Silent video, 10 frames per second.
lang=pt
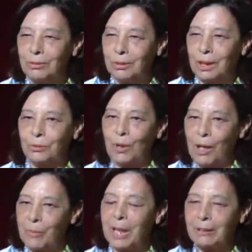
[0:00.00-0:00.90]

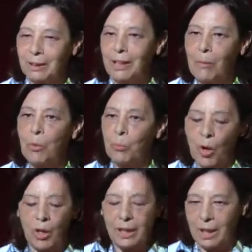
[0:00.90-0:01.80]
naturalmente que a
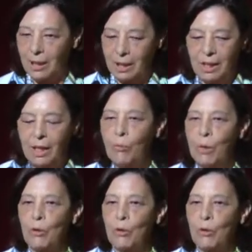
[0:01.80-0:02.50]
memória é uma